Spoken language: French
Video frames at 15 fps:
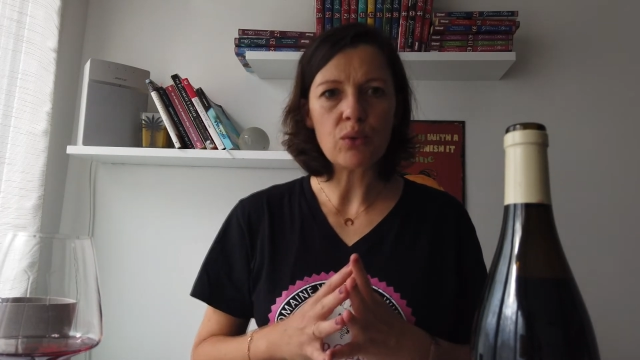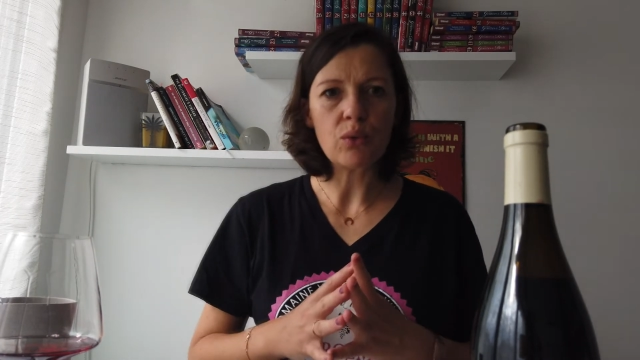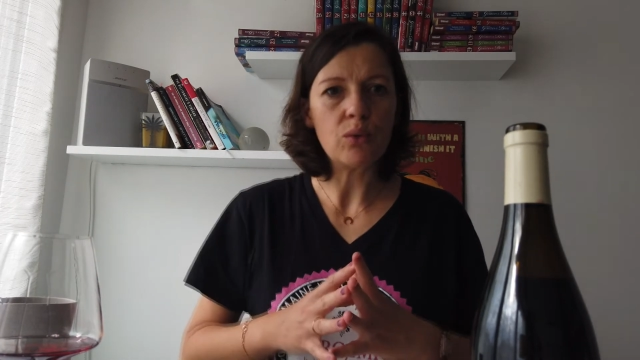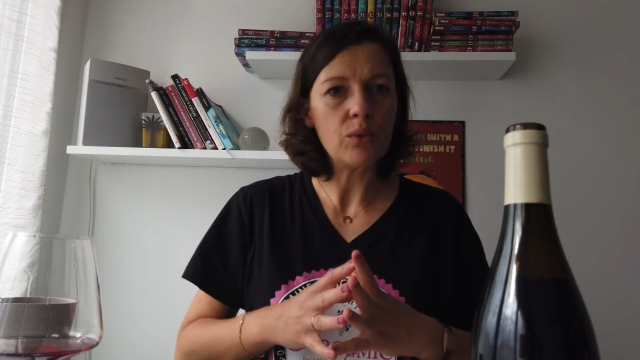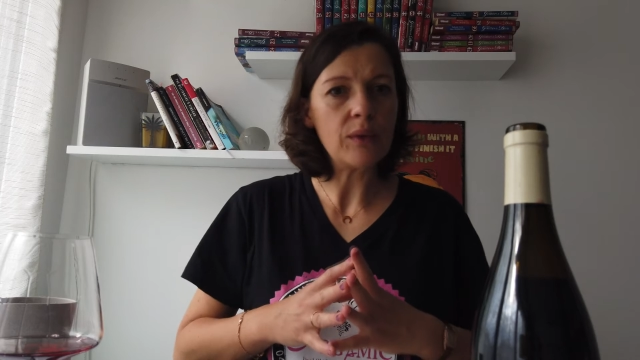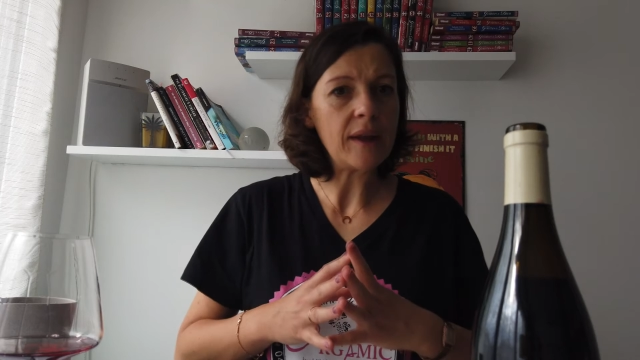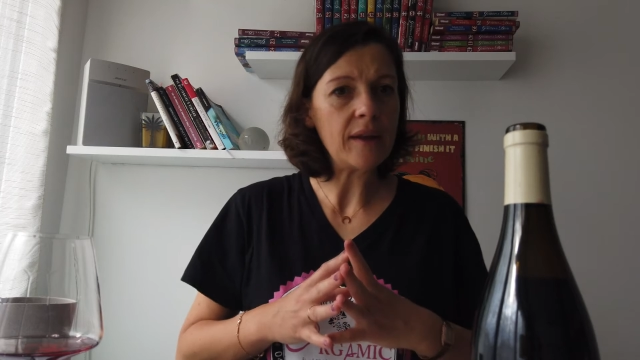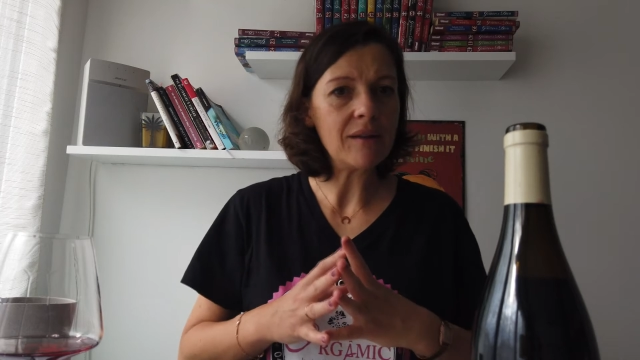
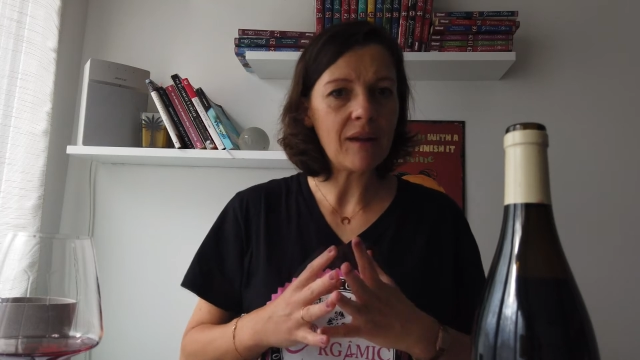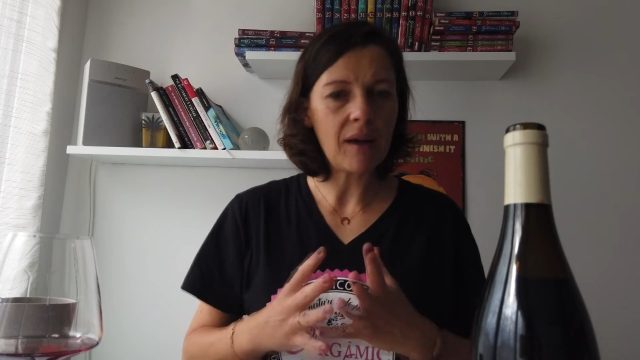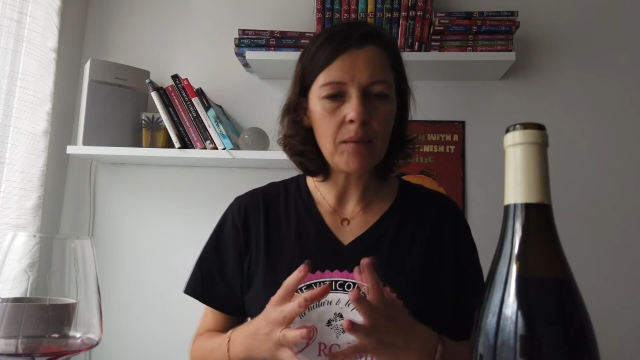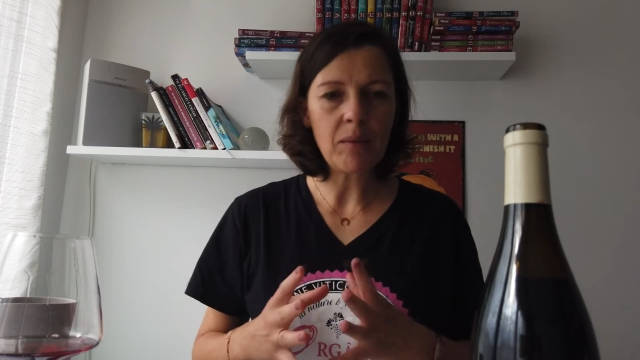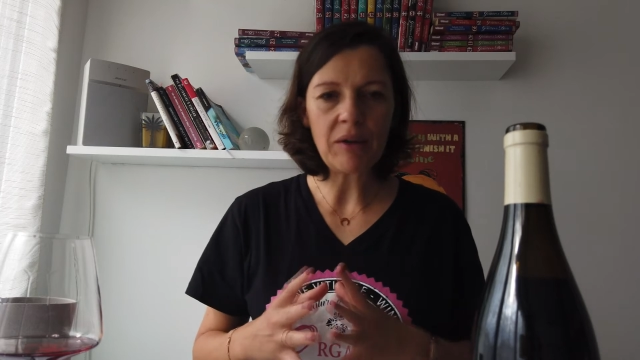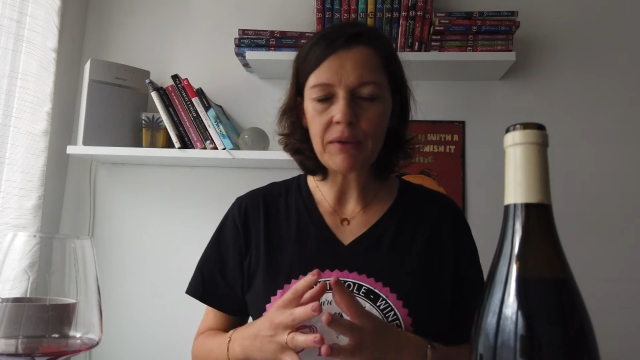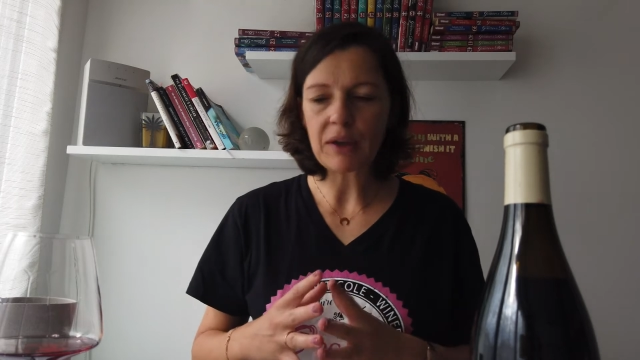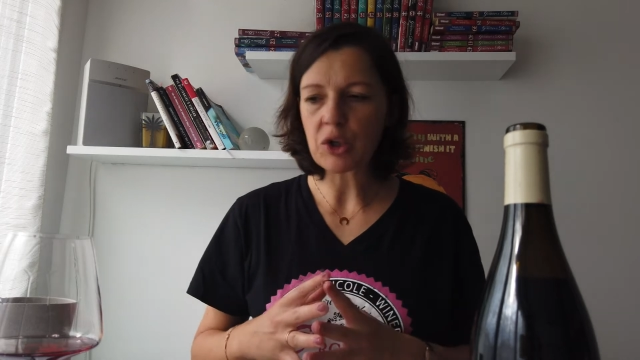On a une très
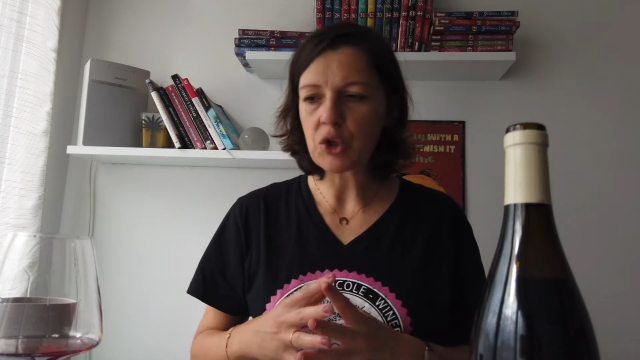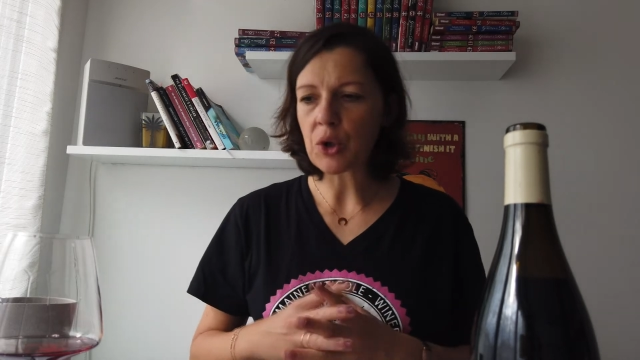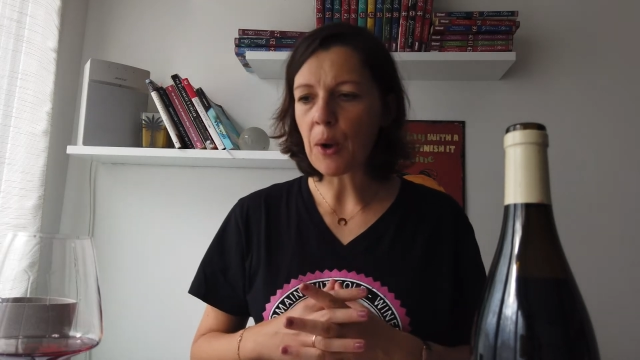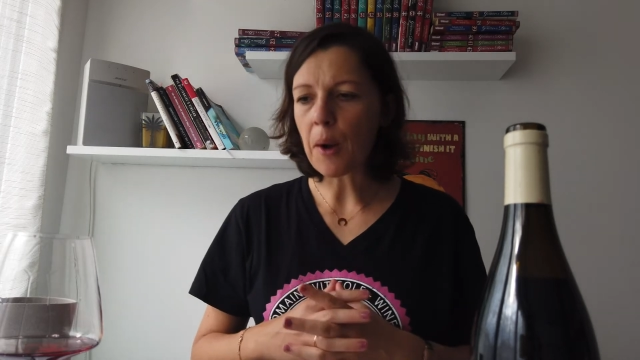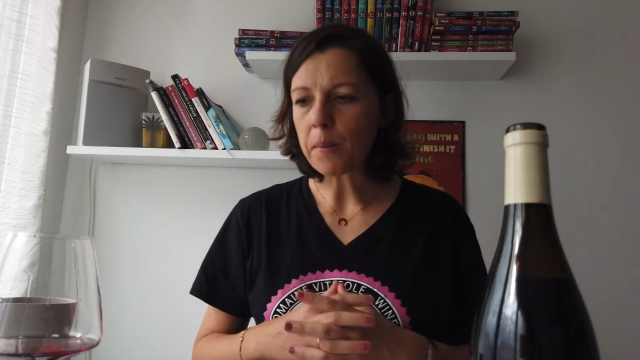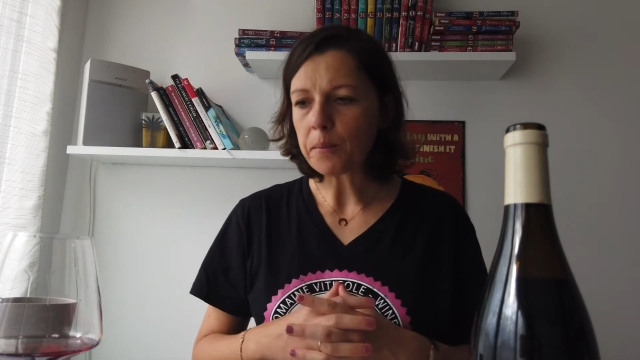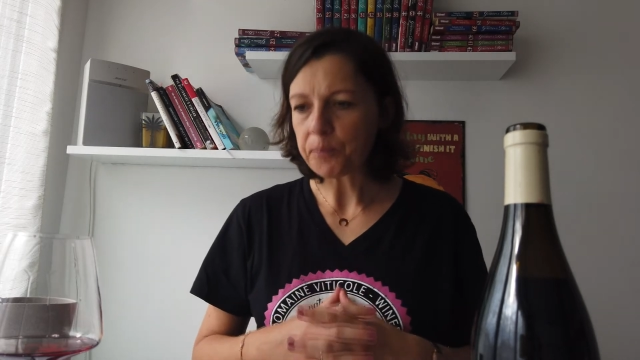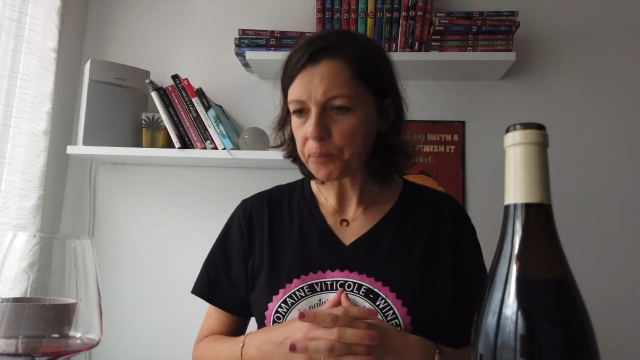belle fraîcheur